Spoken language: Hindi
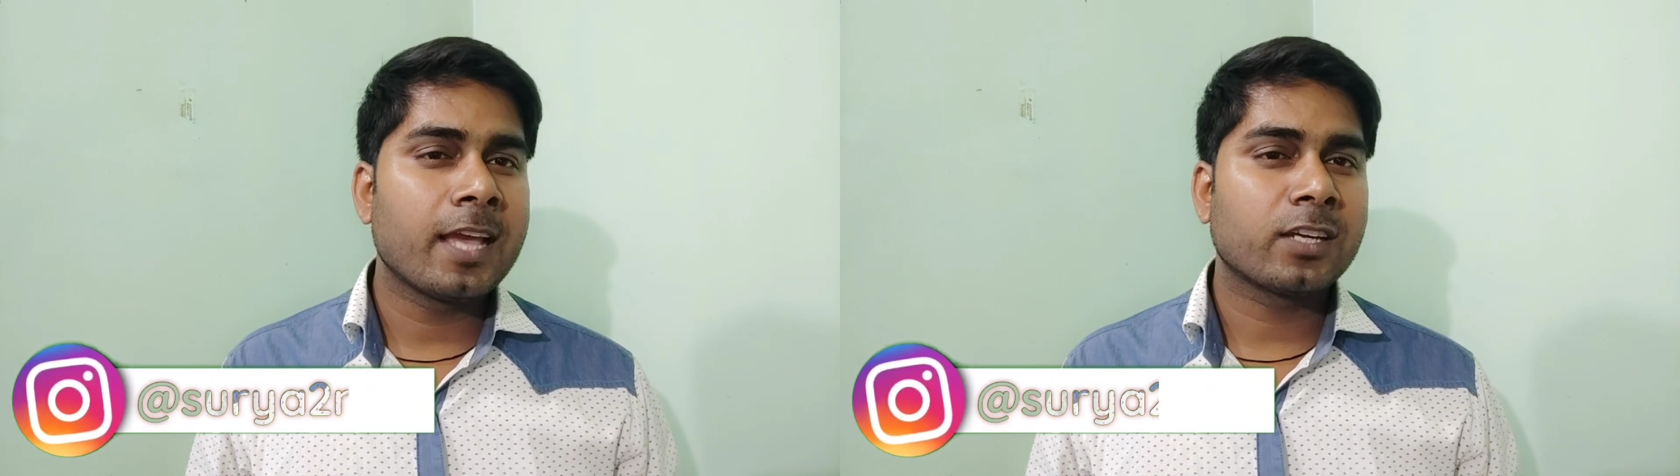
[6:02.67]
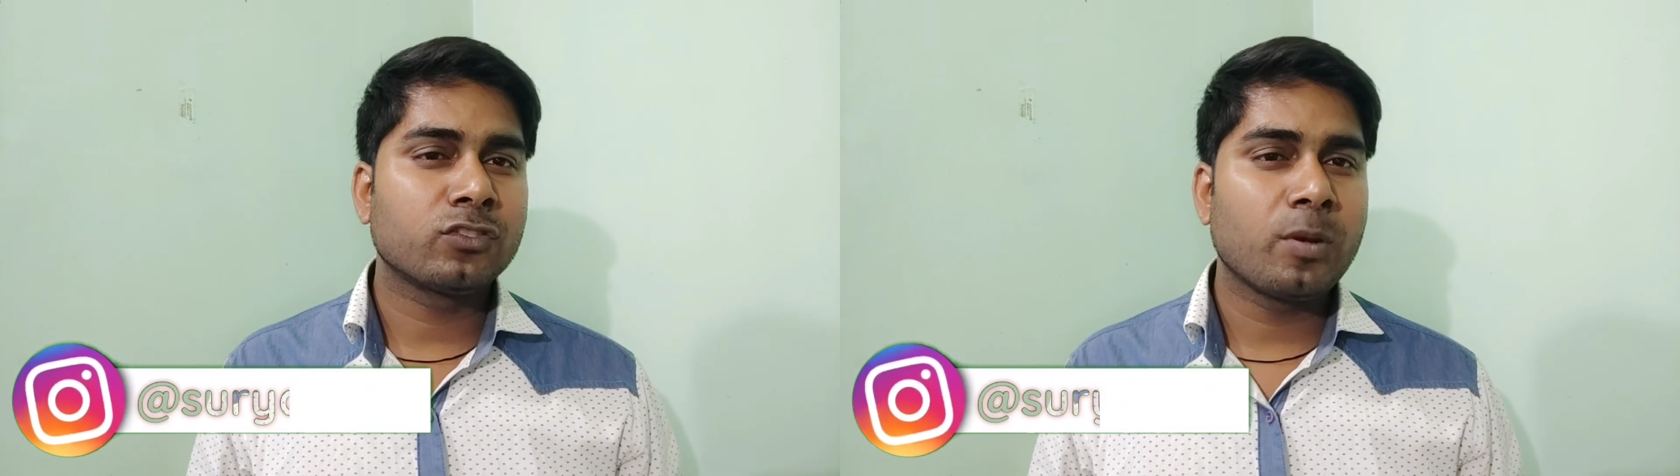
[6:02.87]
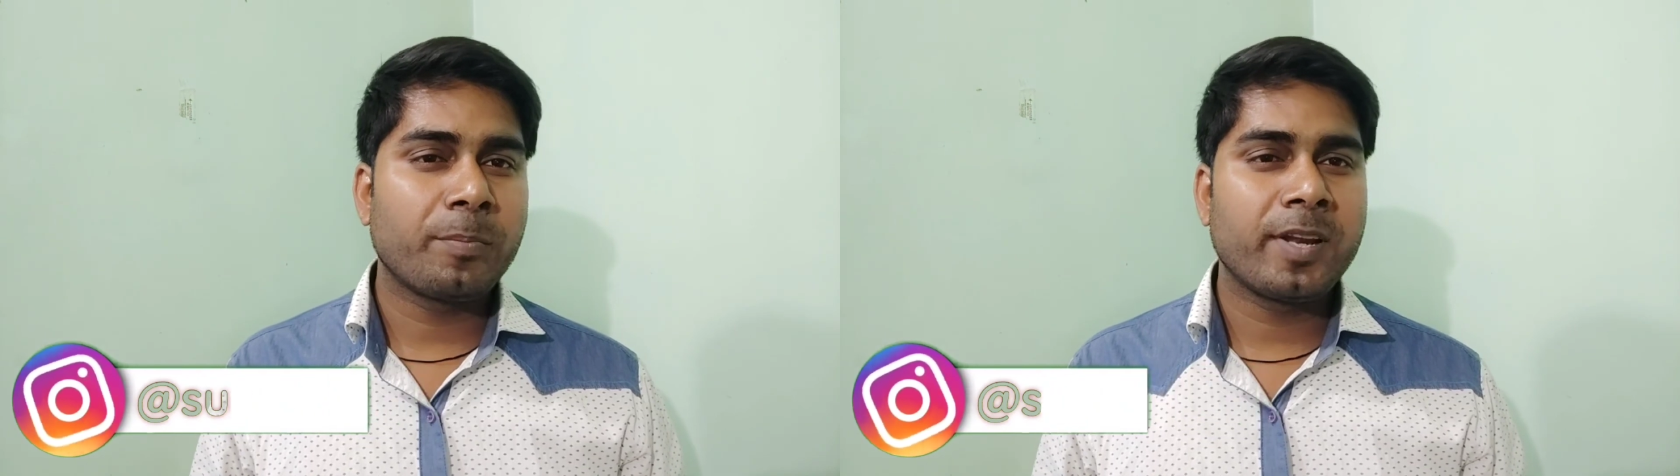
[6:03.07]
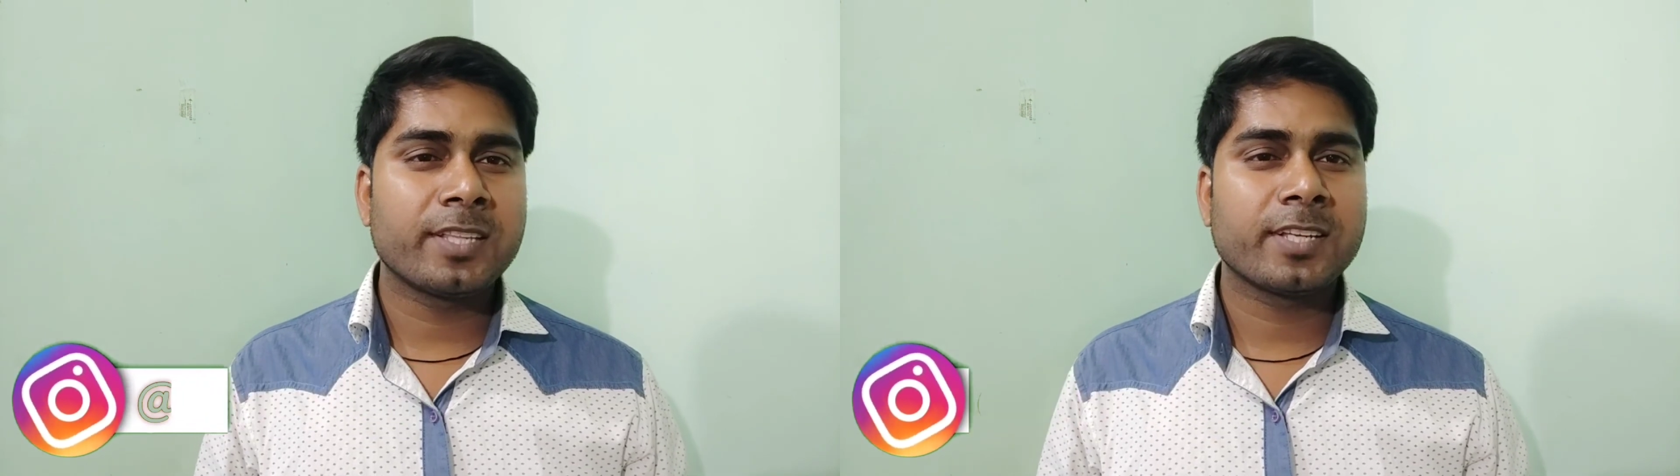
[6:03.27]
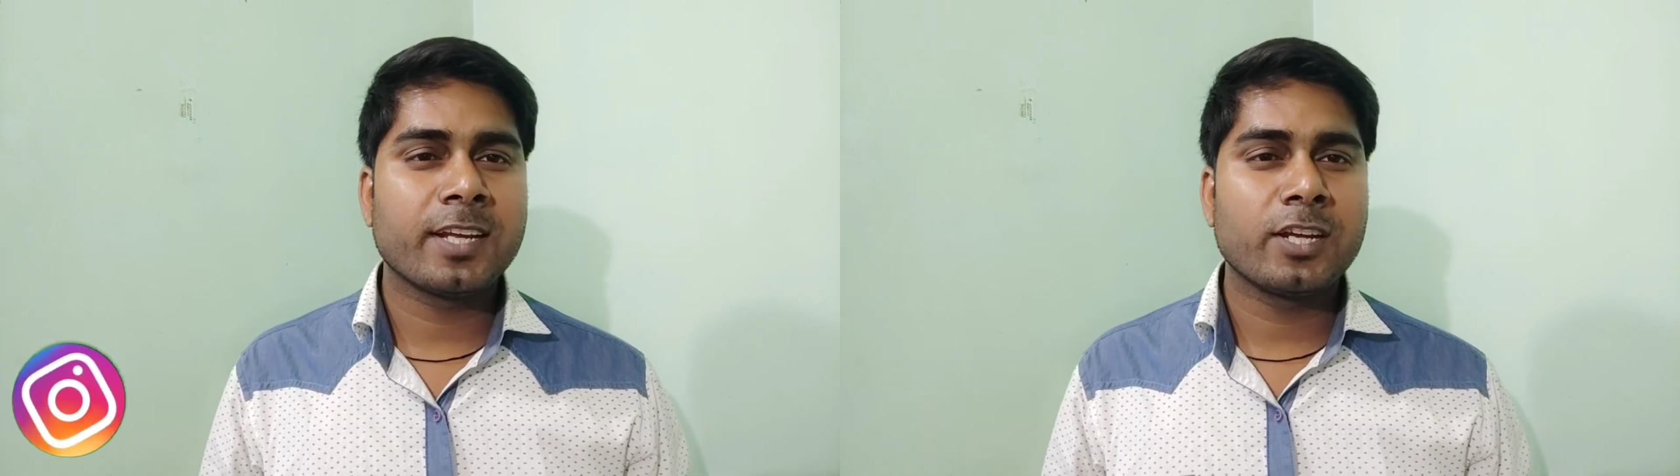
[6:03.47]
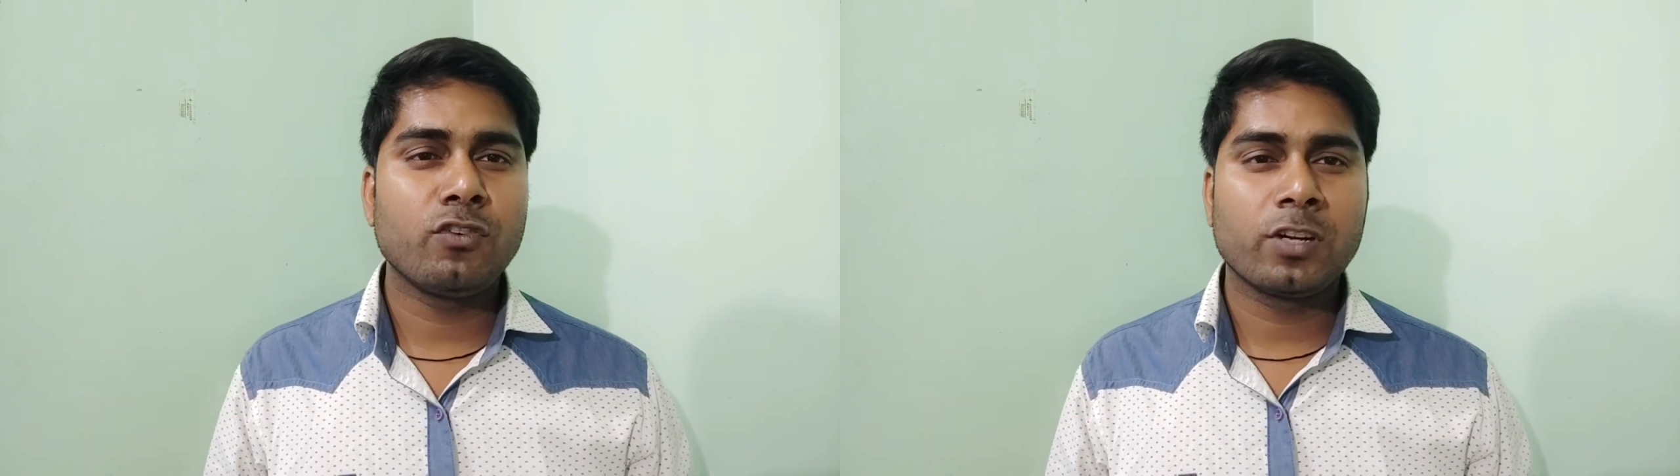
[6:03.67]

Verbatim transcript: आइकन को प्रेस करके